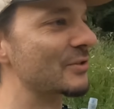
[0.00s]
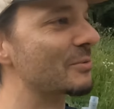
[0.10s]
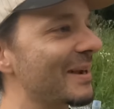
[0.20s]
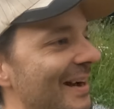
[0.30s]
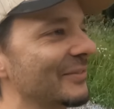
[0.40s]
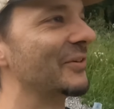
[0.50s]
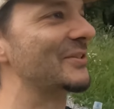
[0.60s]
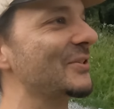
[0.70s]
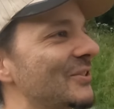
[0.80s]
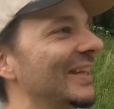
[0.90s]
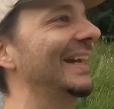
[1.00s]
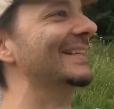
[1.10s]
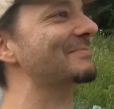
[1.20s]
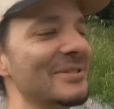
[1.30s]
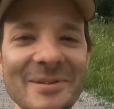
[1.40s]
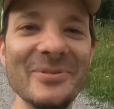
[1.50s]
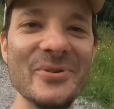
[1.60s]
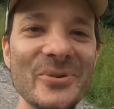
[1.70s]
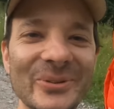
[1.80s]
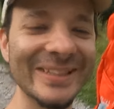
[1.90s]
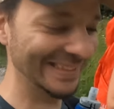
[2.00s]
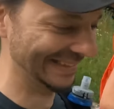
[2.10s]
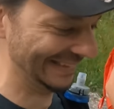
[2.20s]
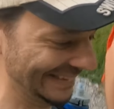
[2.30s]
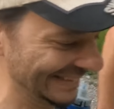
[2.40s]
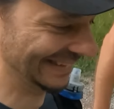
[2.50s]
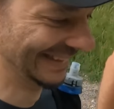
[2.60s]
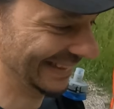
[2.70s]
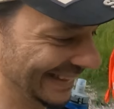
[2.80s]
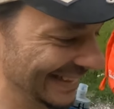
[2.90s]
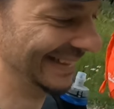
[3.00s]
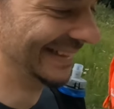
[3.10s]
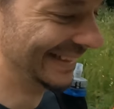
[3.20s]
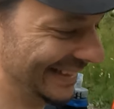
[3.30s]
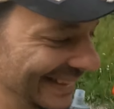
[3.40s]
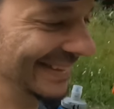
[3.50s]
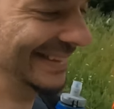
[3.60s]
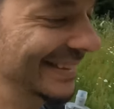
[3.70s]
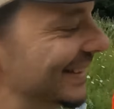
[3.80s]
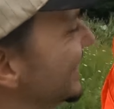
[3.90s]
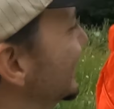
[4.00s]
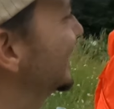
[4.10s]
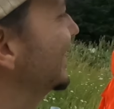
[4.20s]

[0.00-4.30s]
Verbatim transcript: versuche mir gerade vorzustellen, das ist bestimmt cool. Ja. Da war aber, waren die Koletten auch